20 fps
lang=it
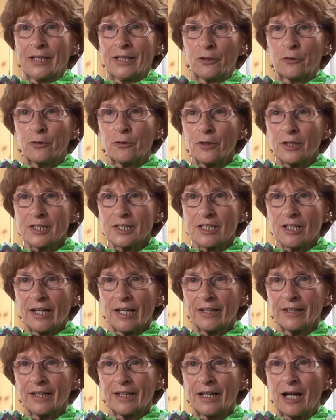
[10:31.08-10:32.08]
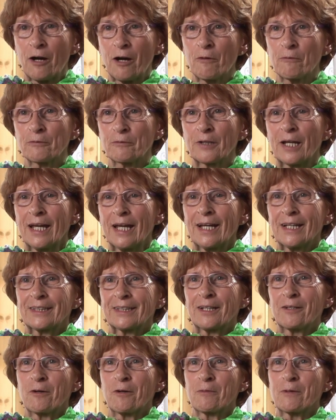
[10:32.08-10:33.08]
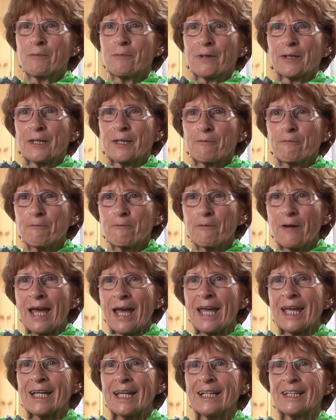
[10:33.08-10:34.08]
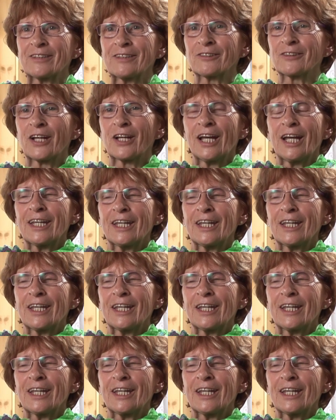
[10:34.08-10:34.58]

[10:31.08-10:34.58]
mi comprai un set per manicure, mi limavo le